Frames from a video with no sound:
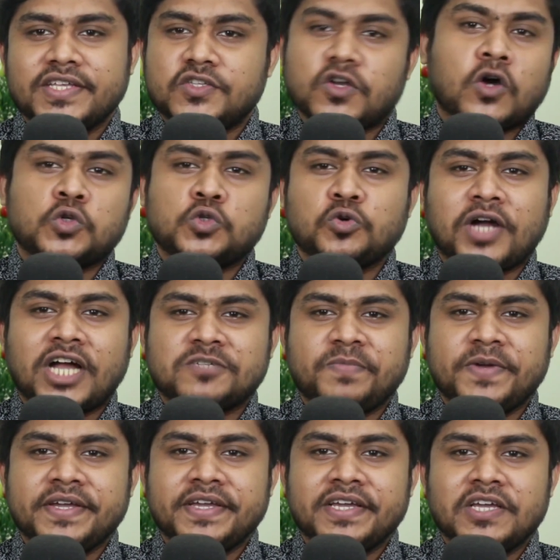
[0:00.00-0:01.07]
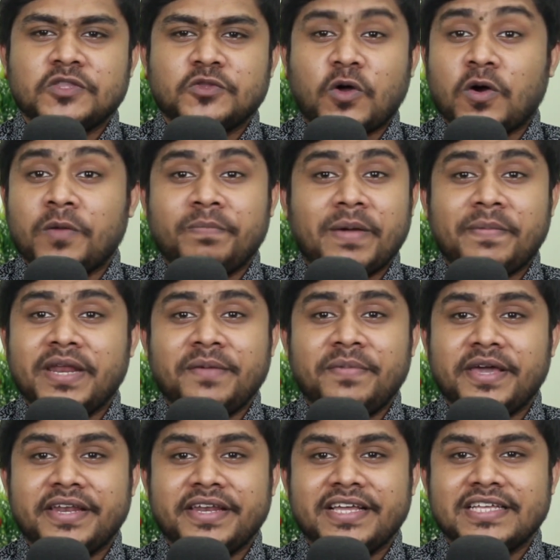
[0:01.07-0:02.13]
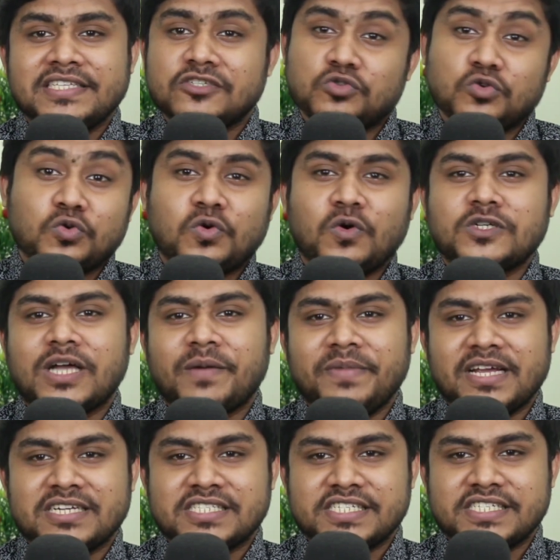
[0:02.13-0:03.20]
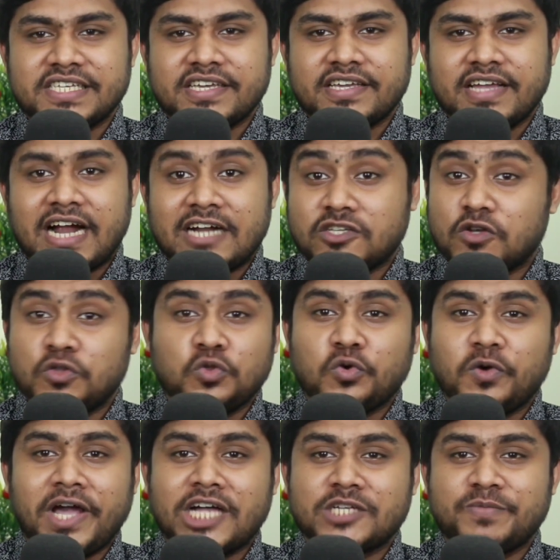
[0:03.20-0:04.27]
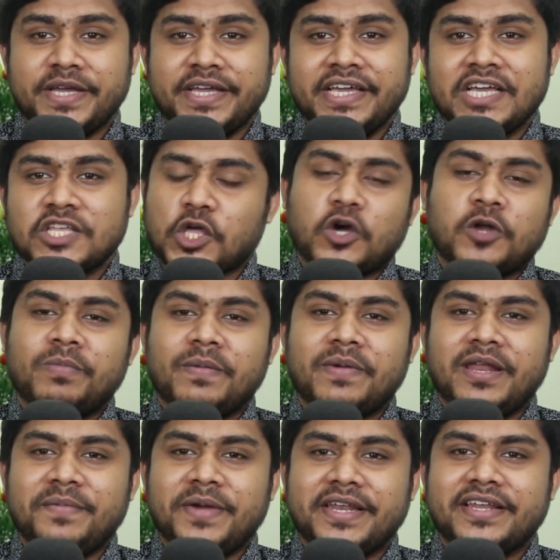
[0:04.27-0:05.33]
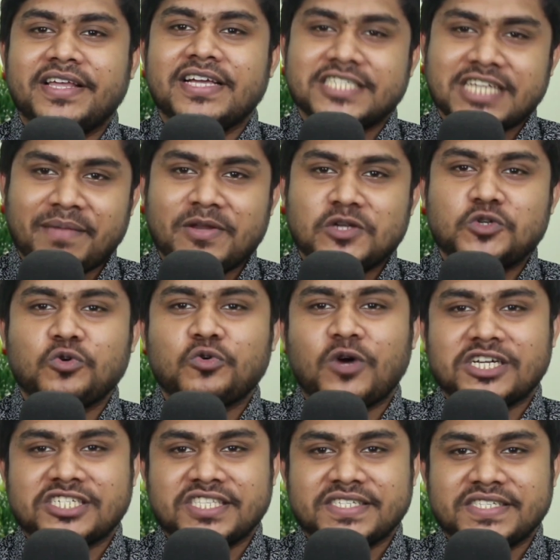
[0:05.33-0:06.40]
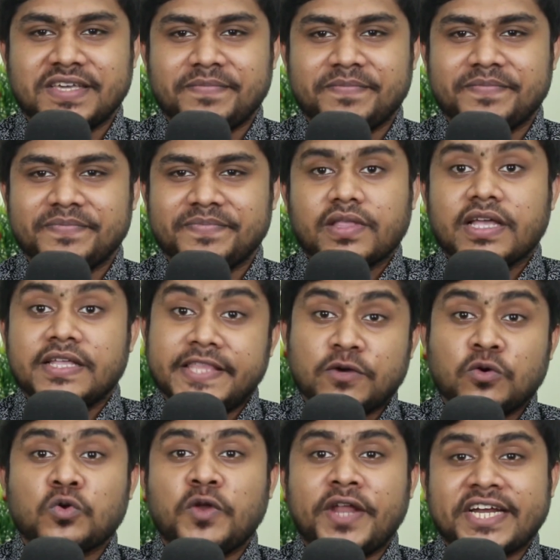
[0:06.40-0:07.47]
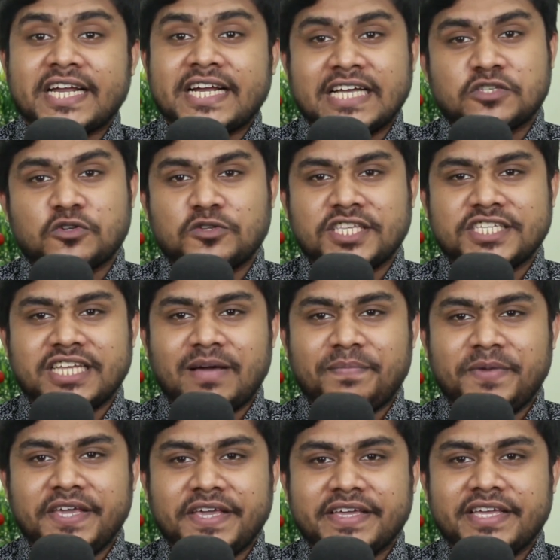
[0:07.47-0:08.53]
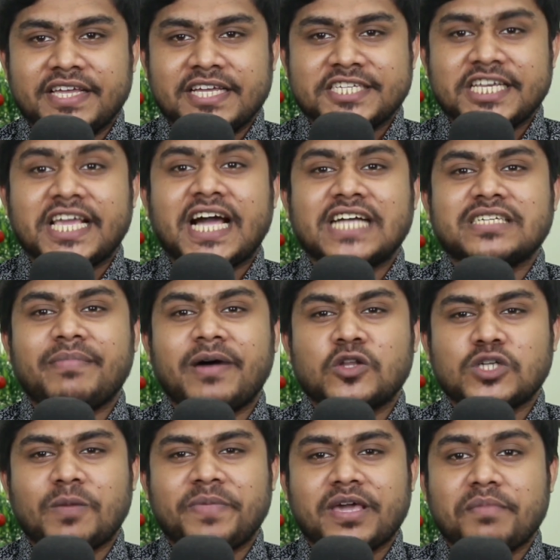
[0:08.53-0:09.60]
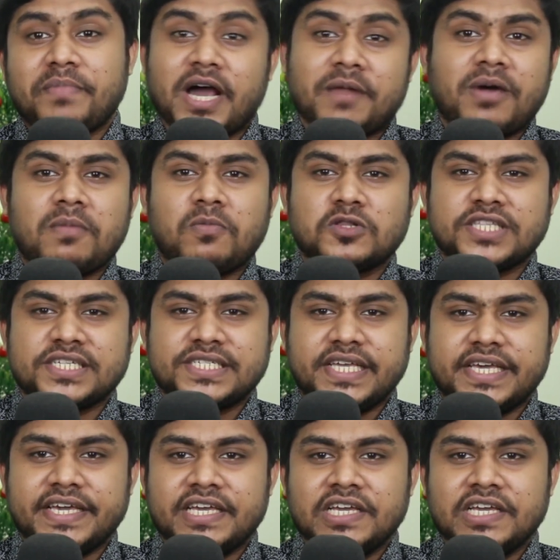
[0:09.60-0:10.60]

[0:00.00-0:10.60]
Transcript: যখন সুখ আসবে তখন ভেবে নেবেন যে দুঃখ সামনে আসতেছে আর যখন দুঃখ আসবে তখন ভেবে নেবেন সামনে সুখও আসতেছে দেখুন কোন একটা কাজ করতেছেন আপনি সেই কাজে মানুষ আপনাকে বারবার বলতেছে